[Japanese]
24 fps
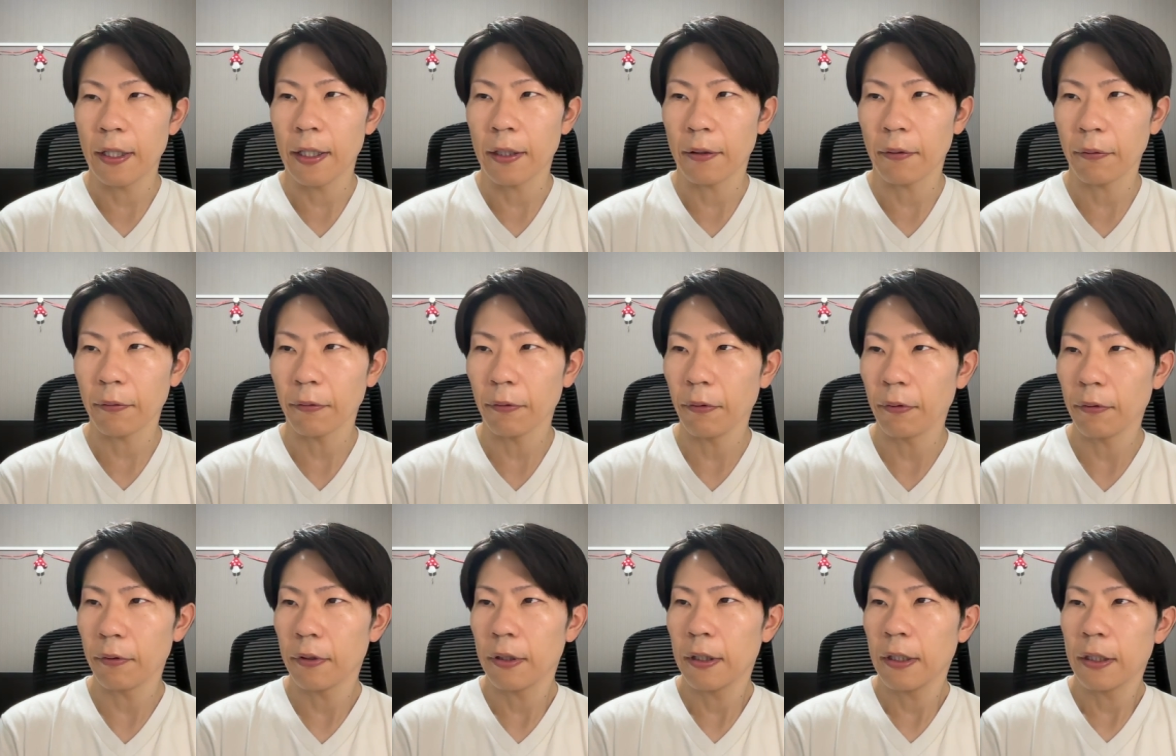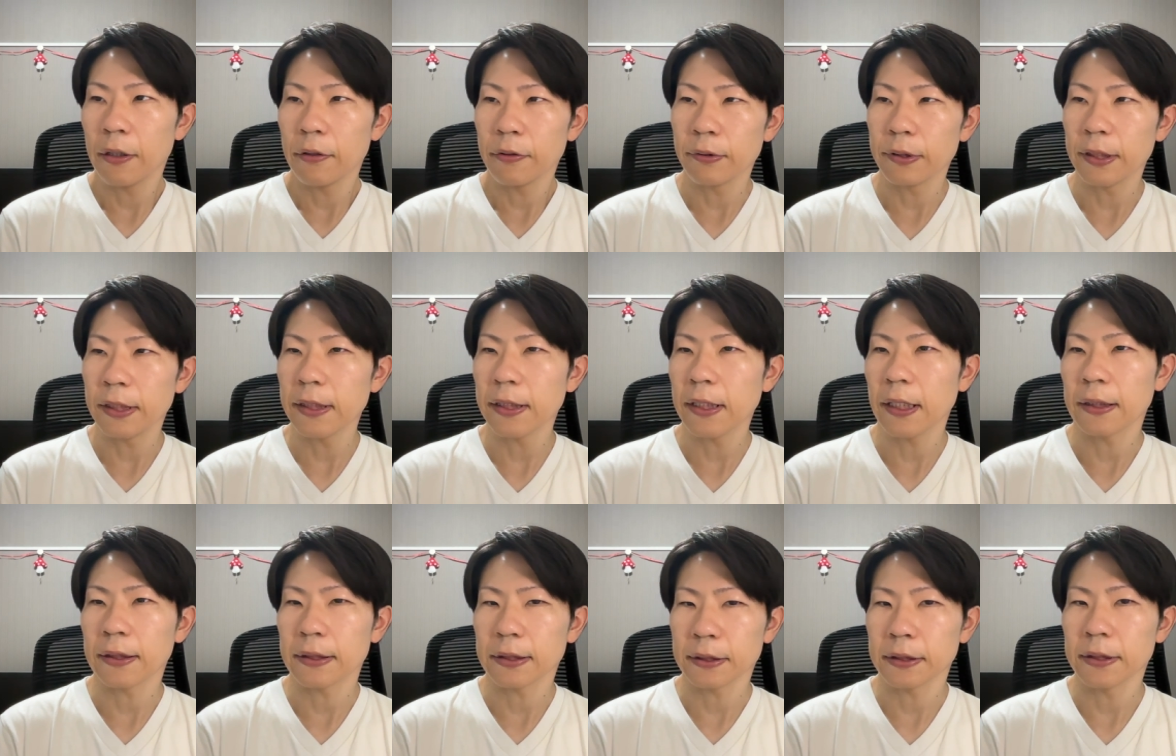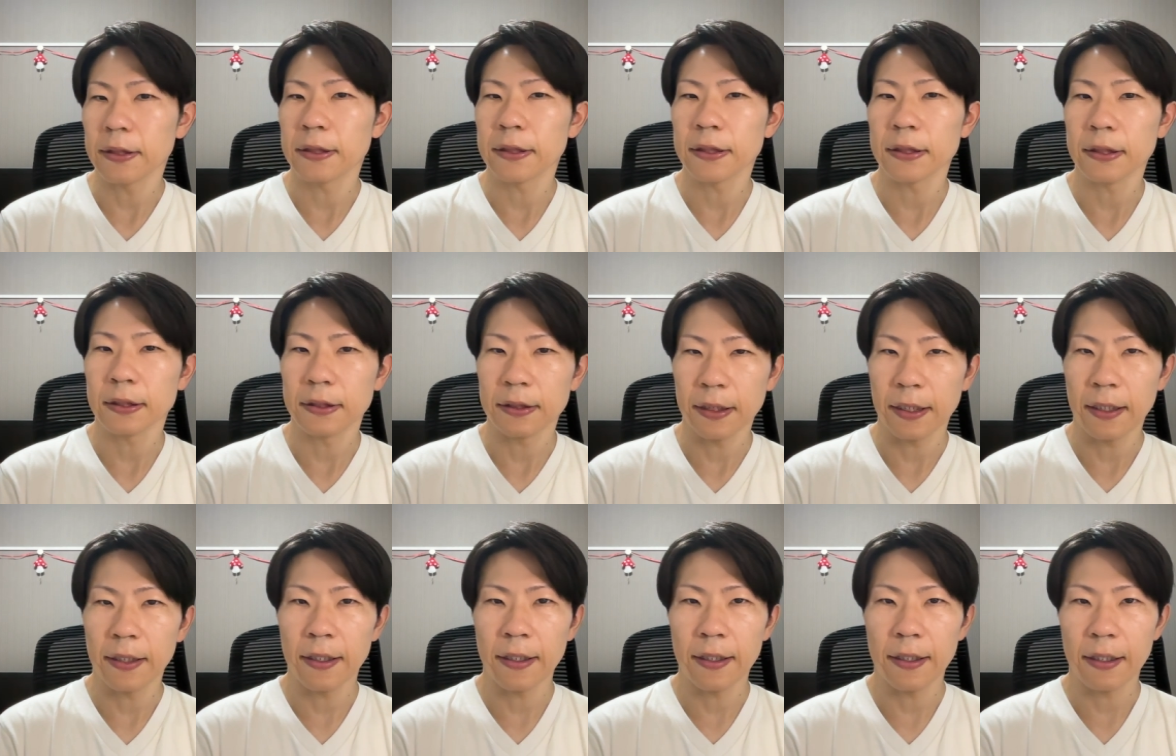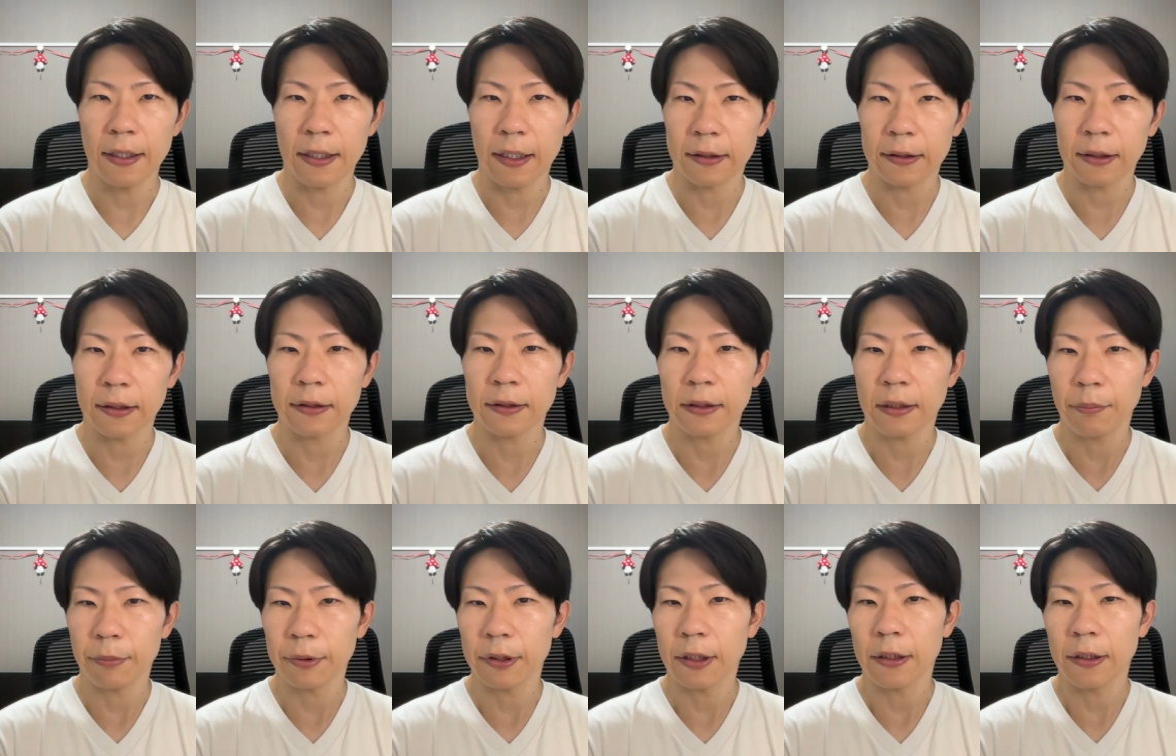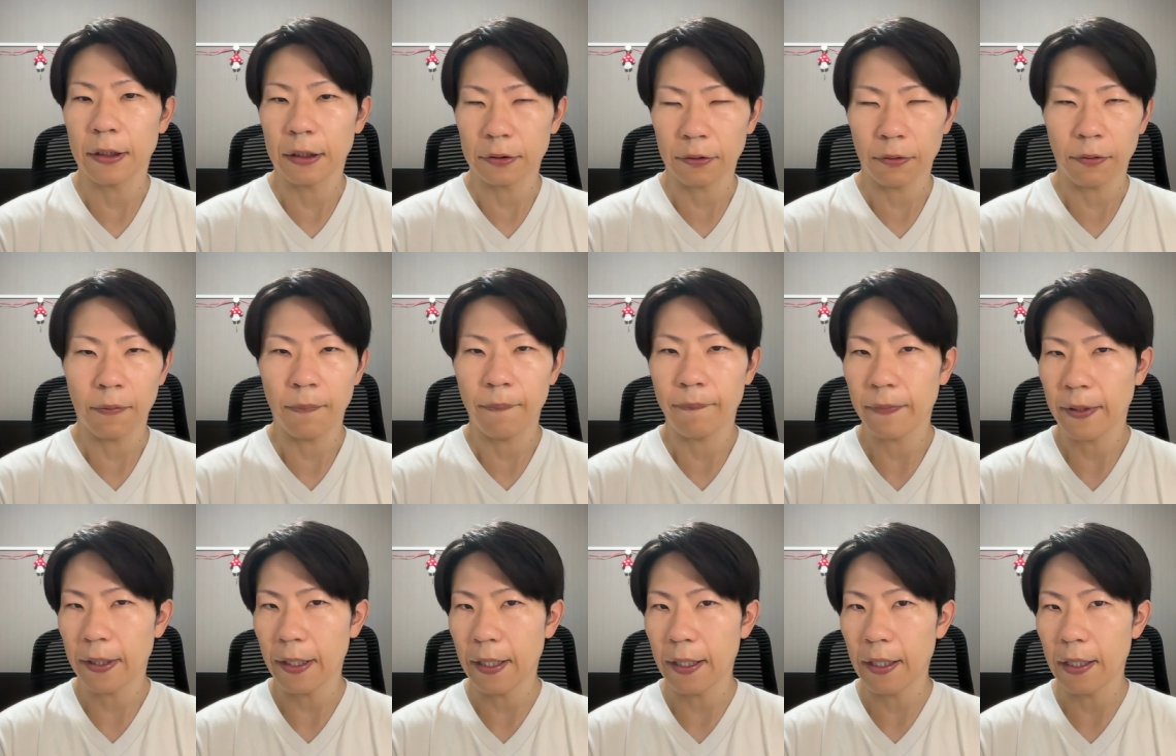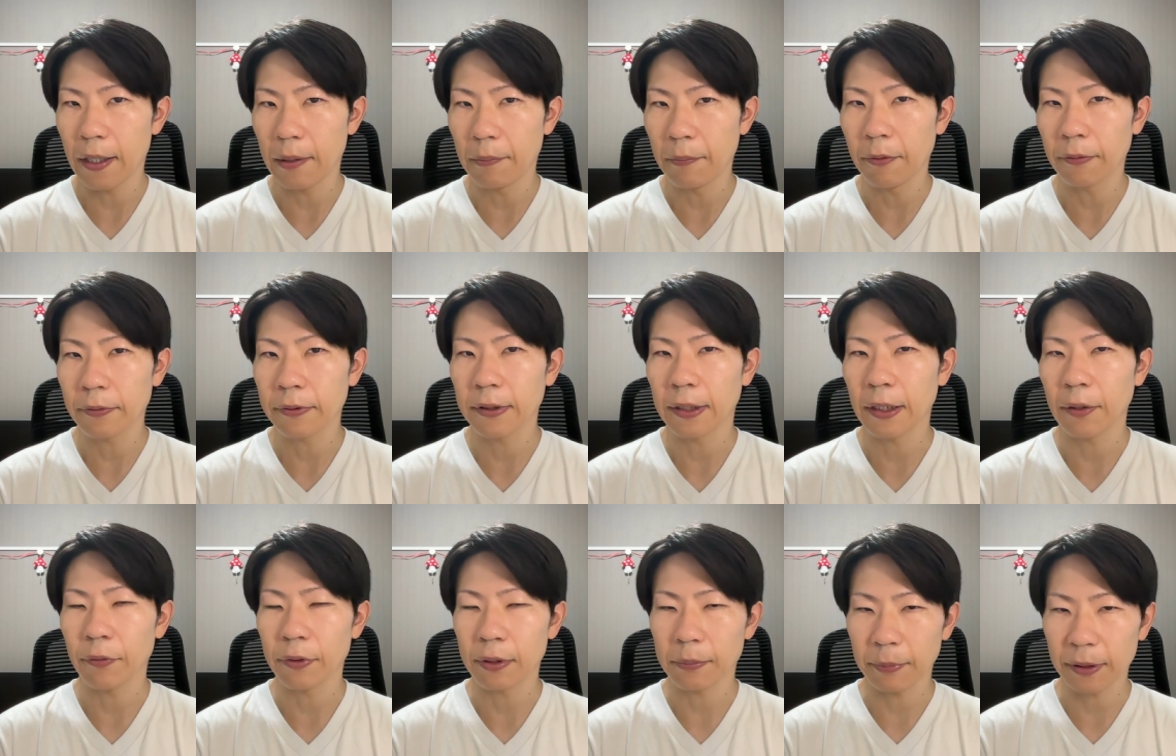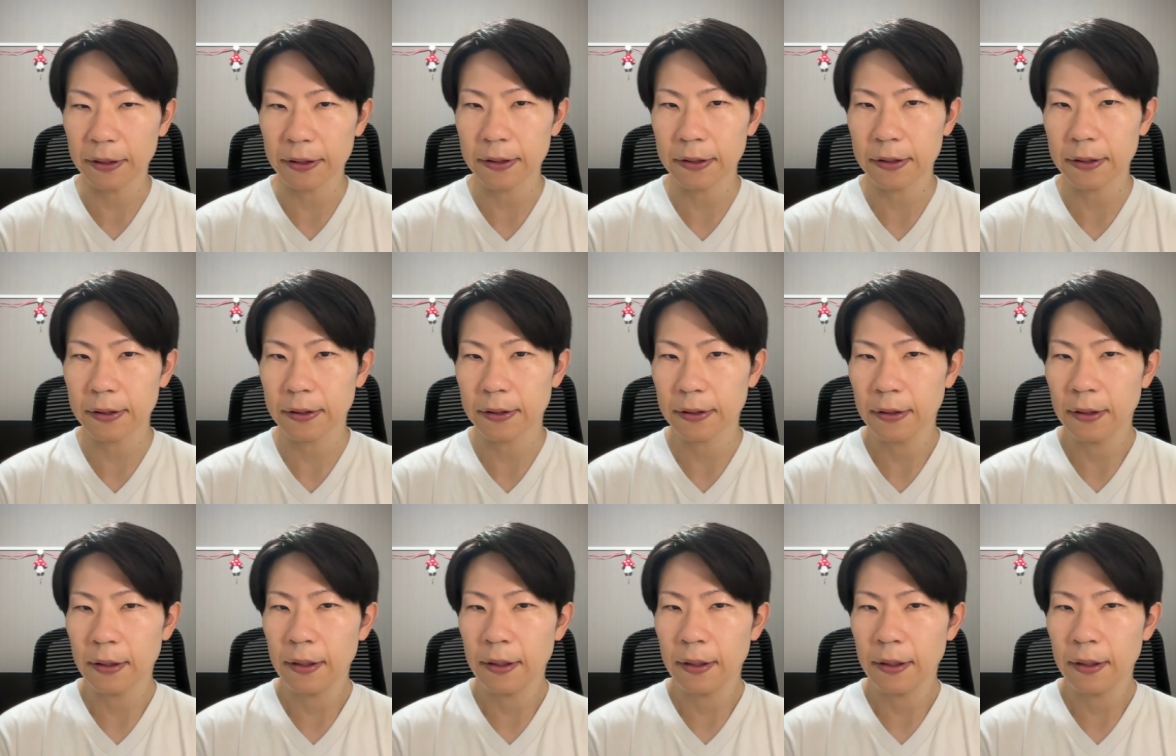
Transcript: このフリーランスについて語ってみたいなと思っております。